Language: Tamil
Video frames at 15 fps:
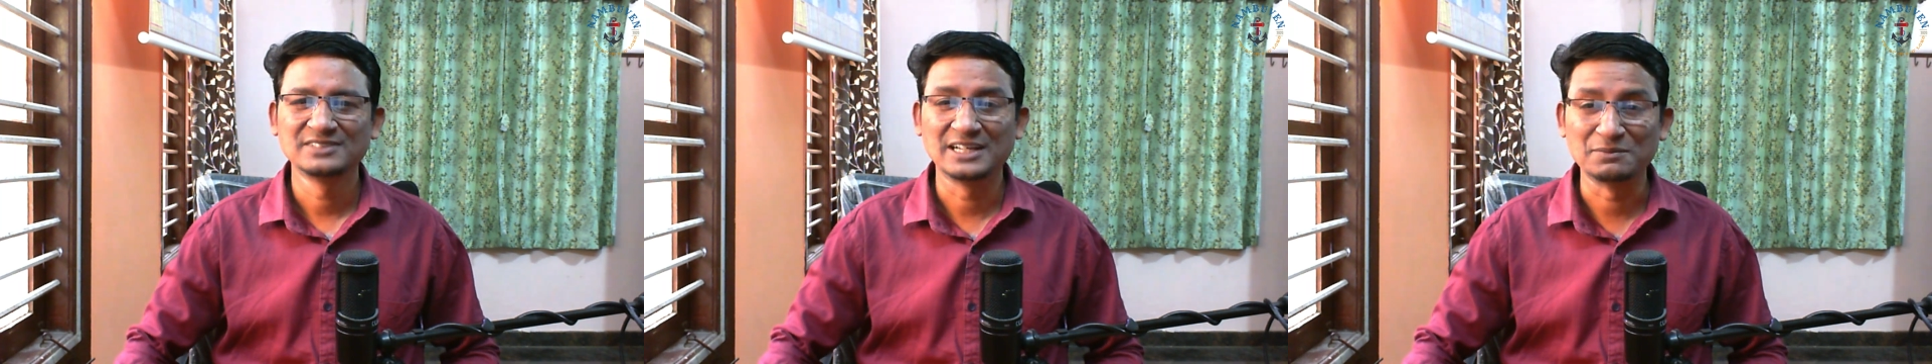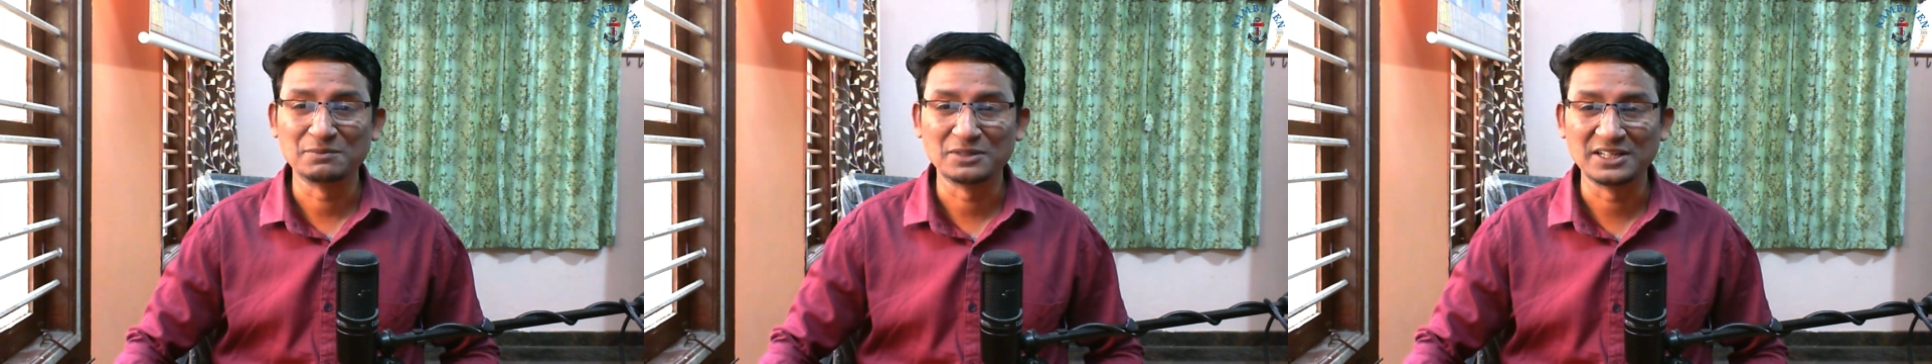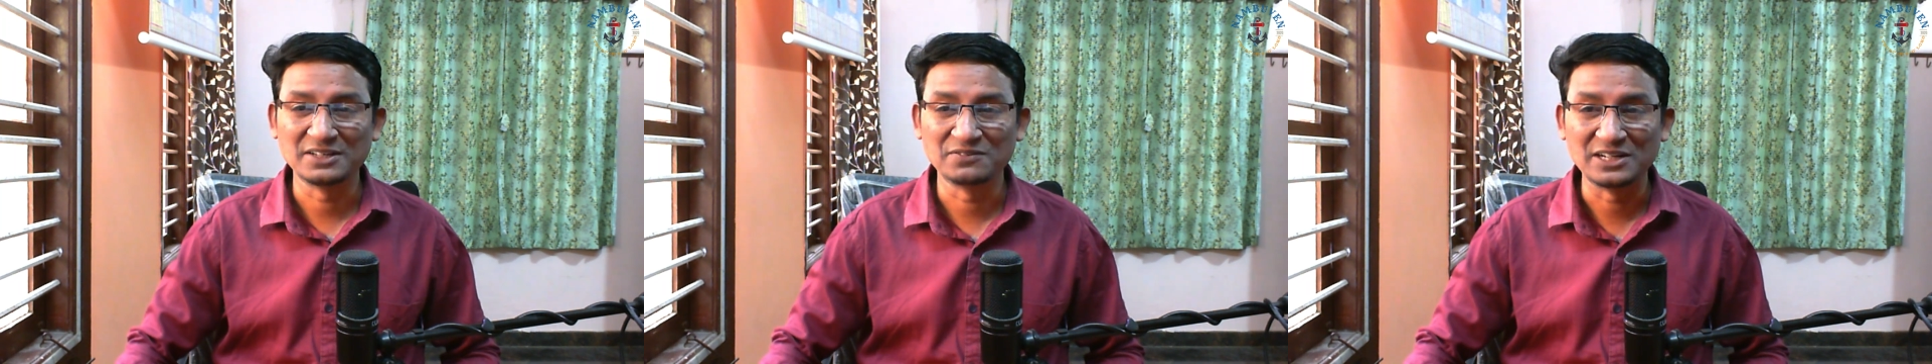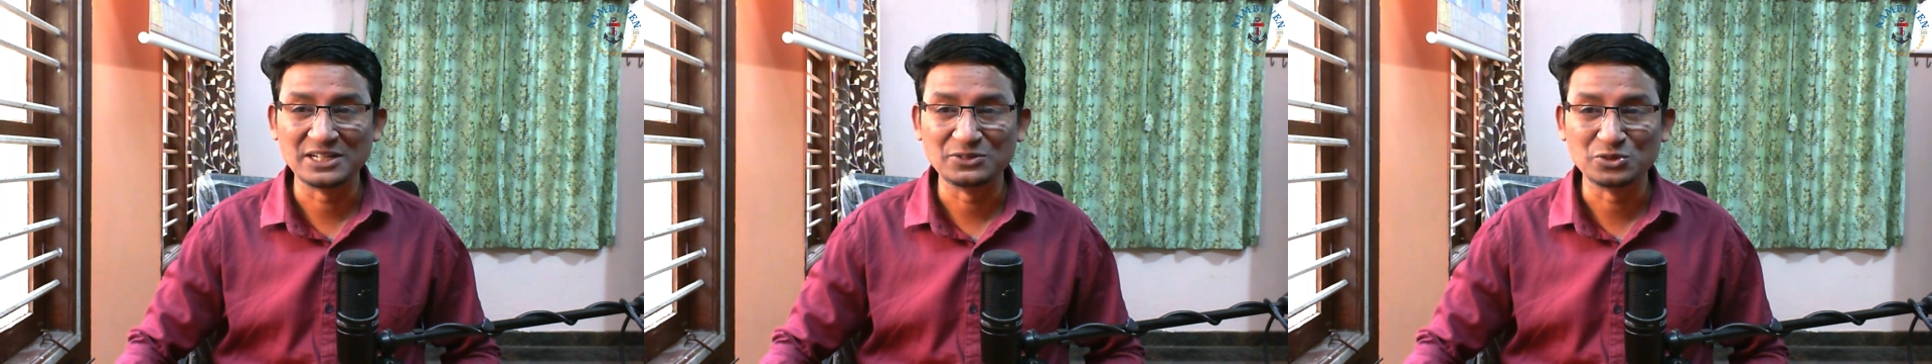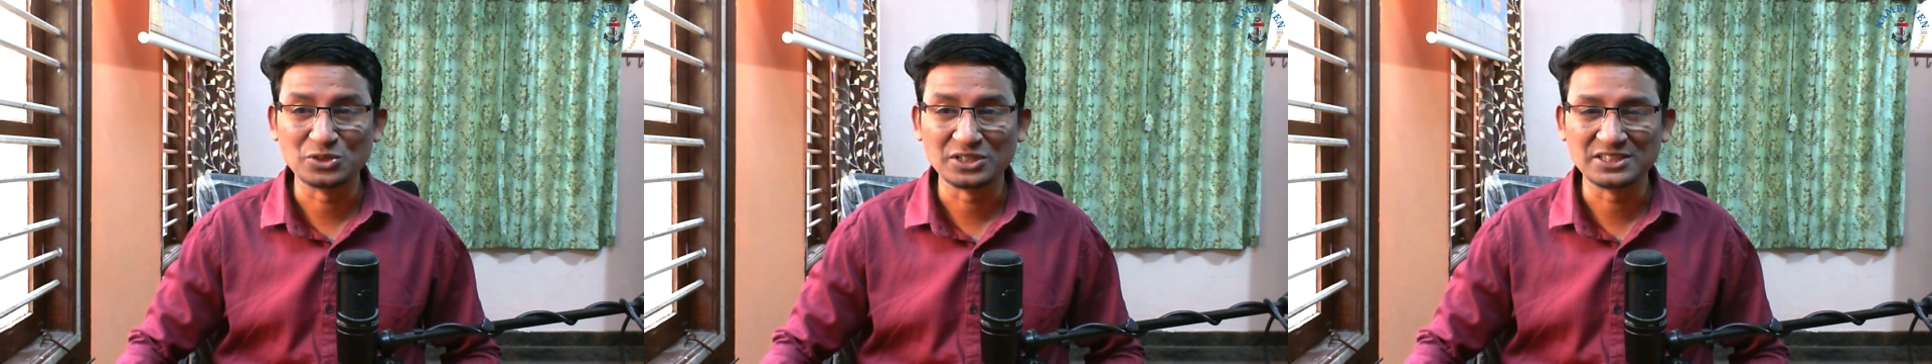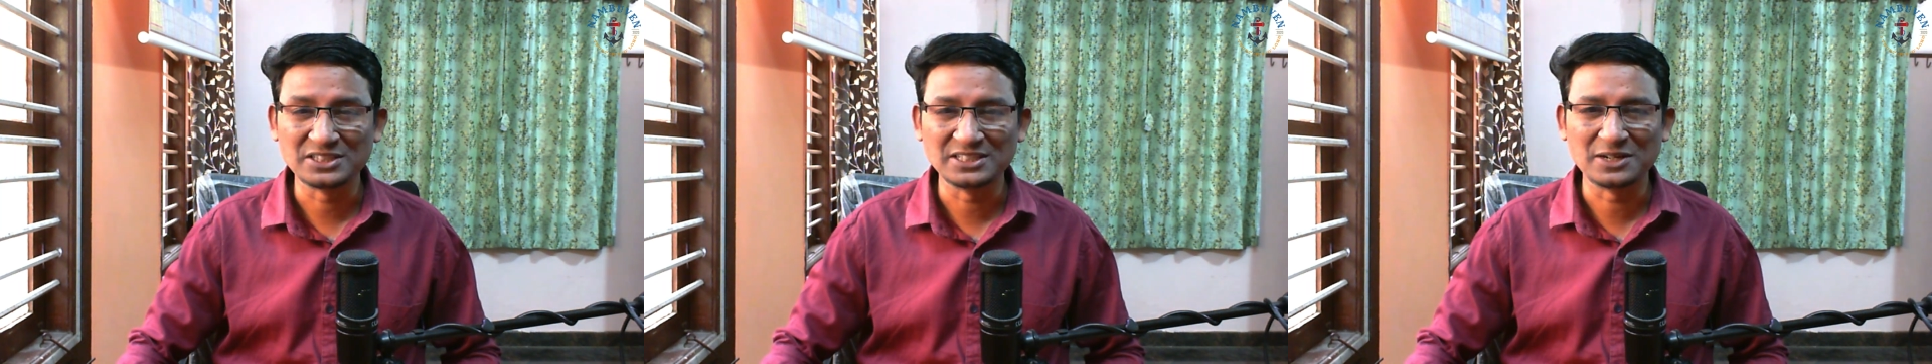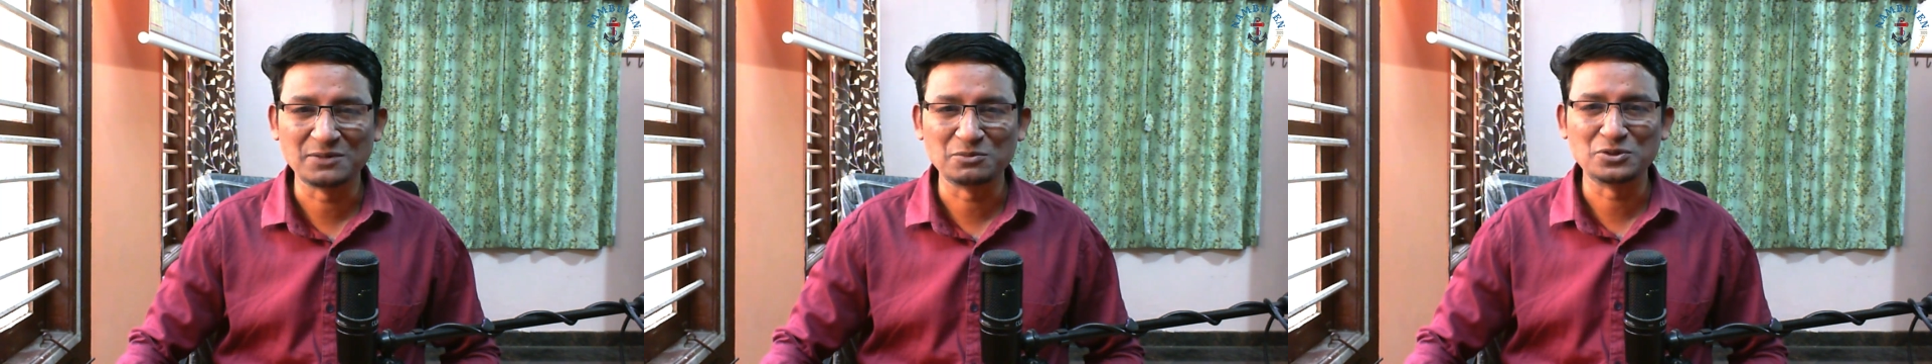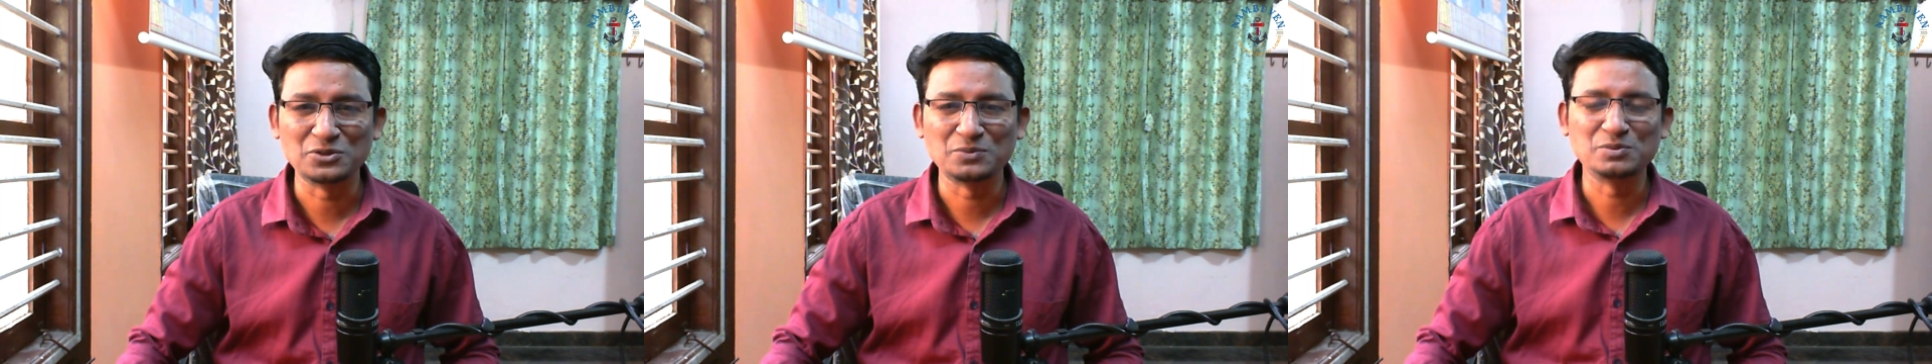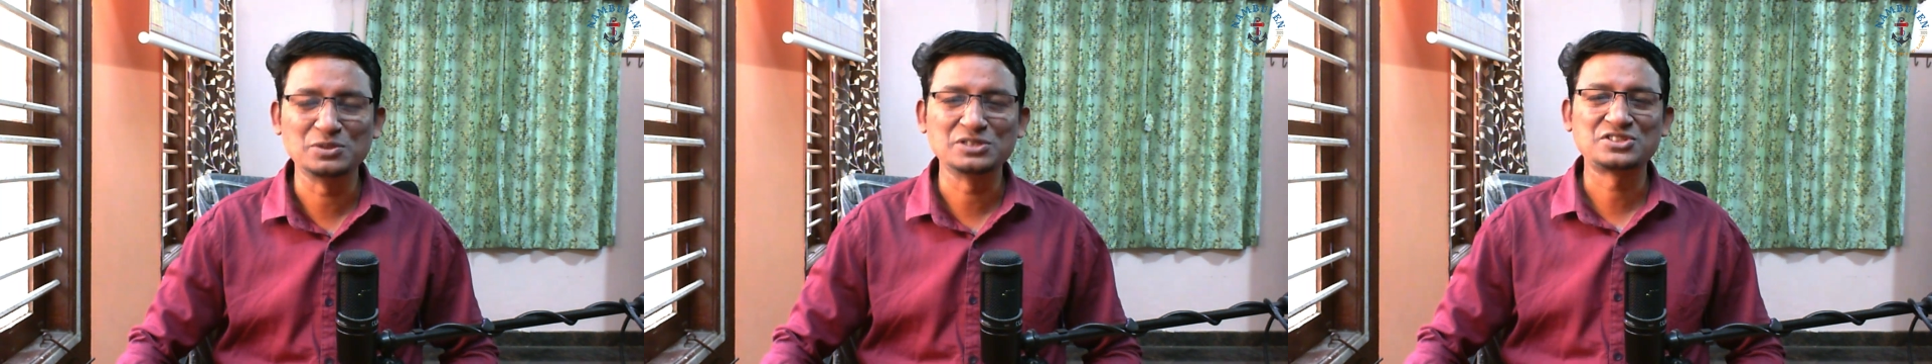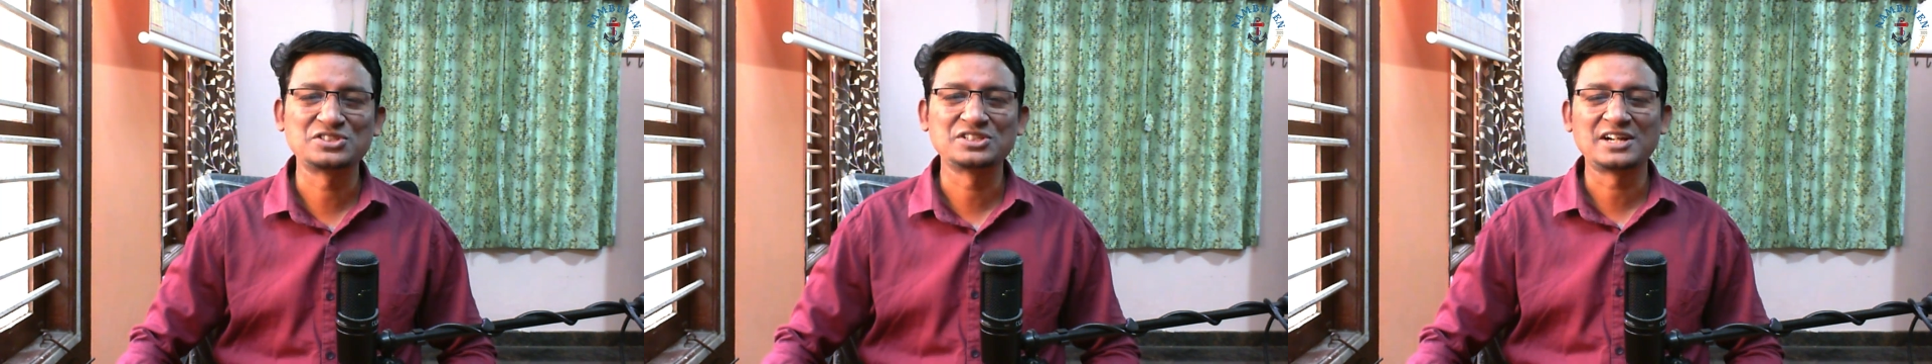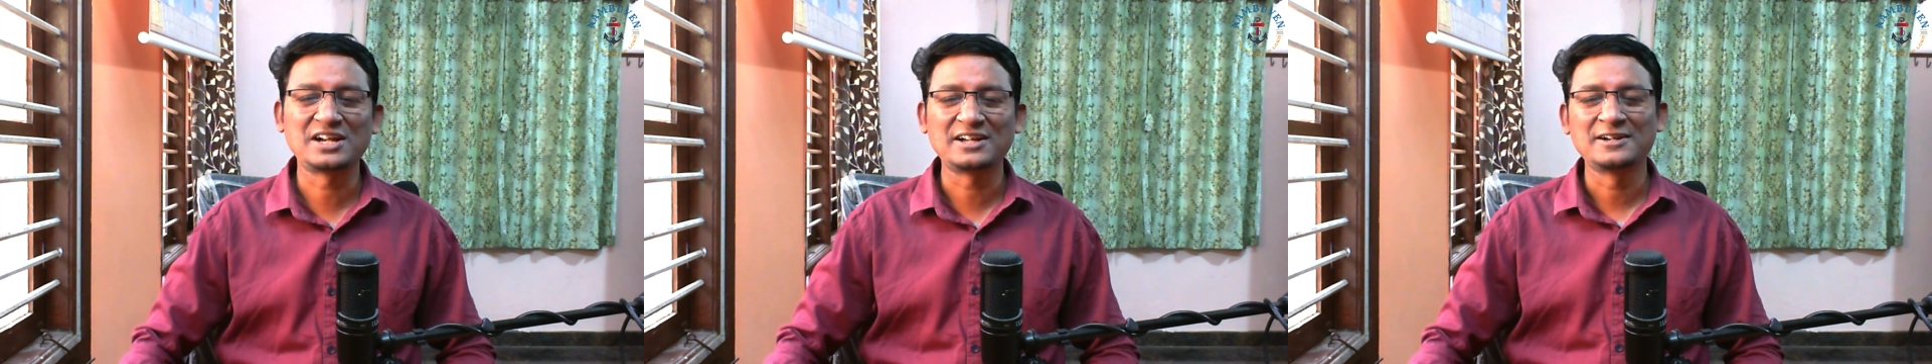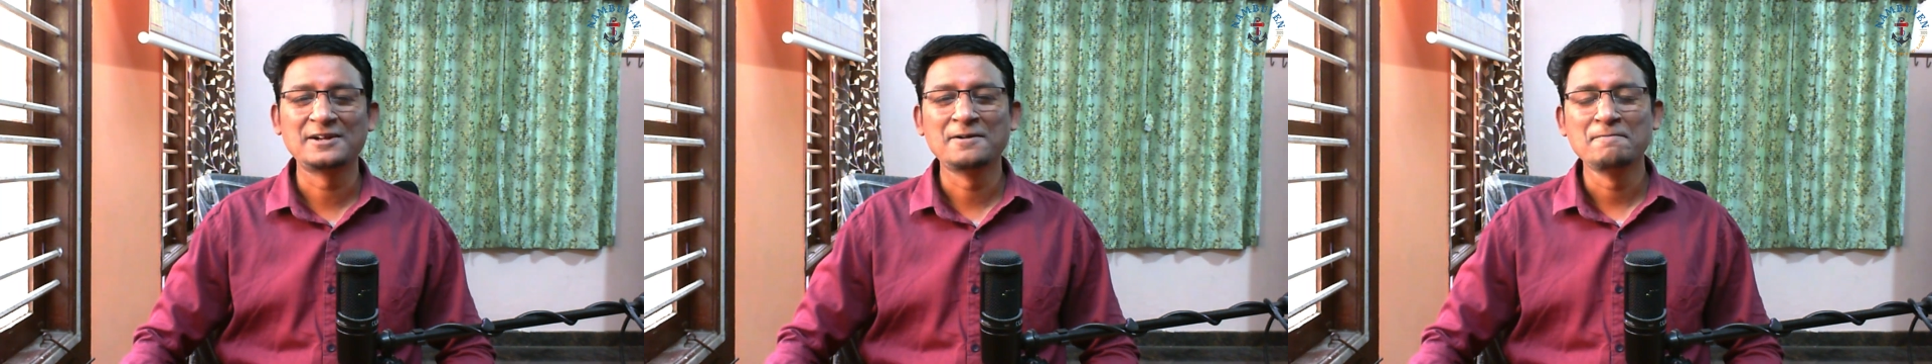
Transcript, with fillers: என்பதை வலியுறுத்தி நம்மளோடு பேசுகிறார்